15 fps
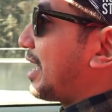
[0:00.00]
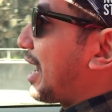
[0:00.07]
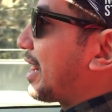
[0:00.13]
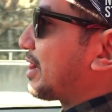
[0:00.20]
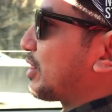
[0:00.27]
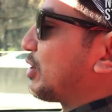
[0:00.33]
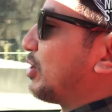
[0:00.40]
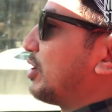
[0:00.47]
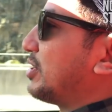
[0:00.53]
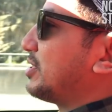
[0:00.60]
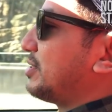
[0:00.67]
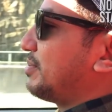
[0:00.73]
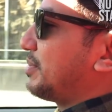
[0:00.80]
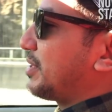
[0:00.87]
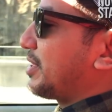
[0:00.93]
jalan tol
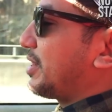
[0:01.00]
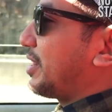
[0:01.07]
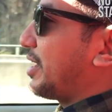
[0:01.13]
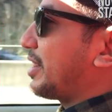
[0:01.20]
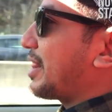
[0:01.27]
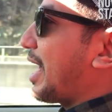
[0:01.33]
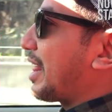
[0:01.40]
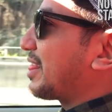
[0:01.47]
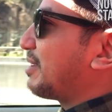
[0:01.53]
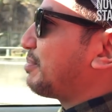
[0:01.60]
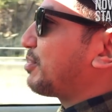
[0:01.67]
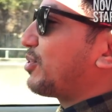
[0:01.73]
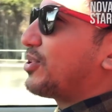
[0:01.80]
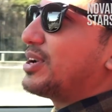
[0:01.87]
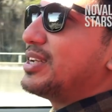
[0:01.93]
kita lihat atap
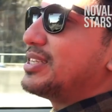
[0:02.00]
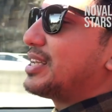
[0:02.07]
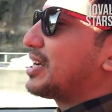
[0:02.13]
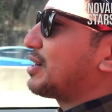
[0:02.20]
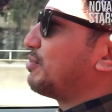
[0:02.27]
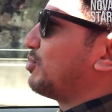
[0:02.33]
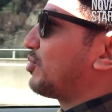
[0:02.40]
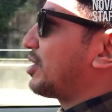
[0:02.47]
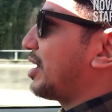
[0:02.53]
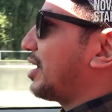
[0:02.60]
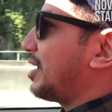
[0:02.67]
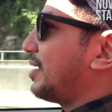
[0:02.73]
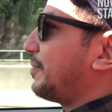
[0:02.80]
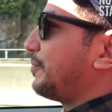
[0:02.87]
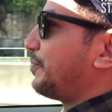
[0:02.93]
kondisinya
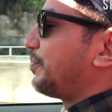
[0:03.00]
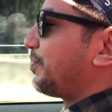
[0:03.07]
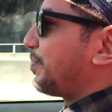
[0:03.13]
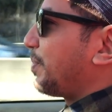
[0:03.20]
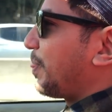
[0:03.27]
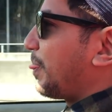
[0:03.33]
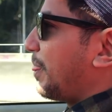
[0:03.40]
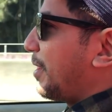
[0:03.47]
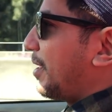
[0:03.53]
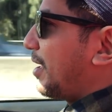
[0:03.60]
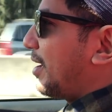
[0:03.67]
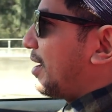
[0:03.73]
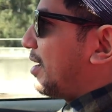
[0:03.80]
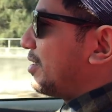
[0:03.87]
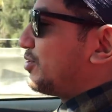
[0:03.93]
kebuka
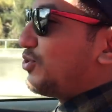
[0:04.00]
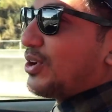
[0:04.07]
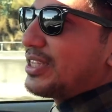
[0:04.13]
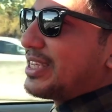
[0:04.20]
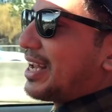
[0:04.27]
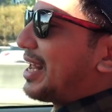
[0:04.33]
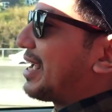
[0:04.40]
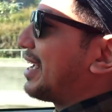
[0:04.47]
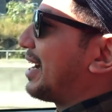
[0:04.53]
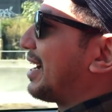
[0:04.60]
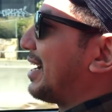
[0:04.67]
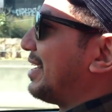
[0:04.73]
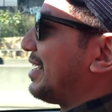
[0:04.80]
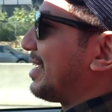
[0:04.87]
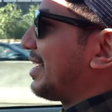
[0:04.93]
cuaca lagi
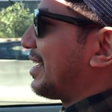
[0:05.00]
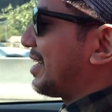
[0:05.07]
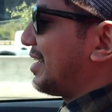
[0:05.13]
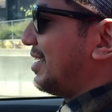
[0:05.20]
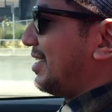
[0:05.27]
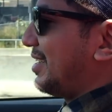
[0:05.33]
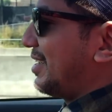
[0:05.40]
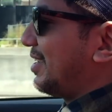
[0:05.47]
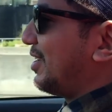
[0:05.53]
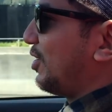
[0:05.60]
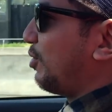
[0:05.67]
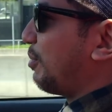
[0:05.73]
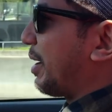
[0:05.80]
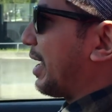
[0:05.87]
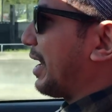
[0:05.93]
agak dingin
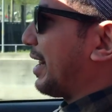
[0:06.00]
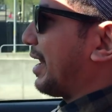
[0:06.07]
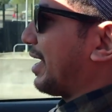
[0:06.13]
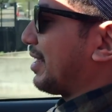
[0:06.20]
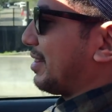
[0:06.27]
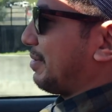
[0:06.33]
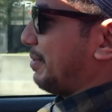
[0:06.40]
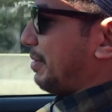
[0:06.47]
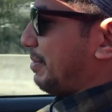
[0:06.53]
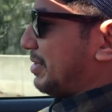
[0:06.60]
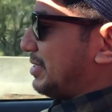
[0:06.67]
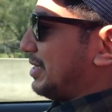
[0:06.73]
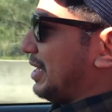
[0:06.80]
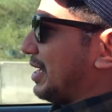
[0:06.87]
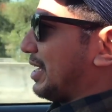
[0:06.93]
lumayan enak tapi emang
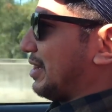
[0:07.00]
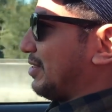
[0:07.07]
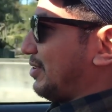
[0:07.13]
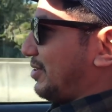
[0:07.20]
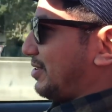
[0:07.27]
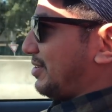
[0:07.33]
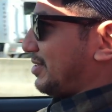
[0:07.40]
setirnya tuh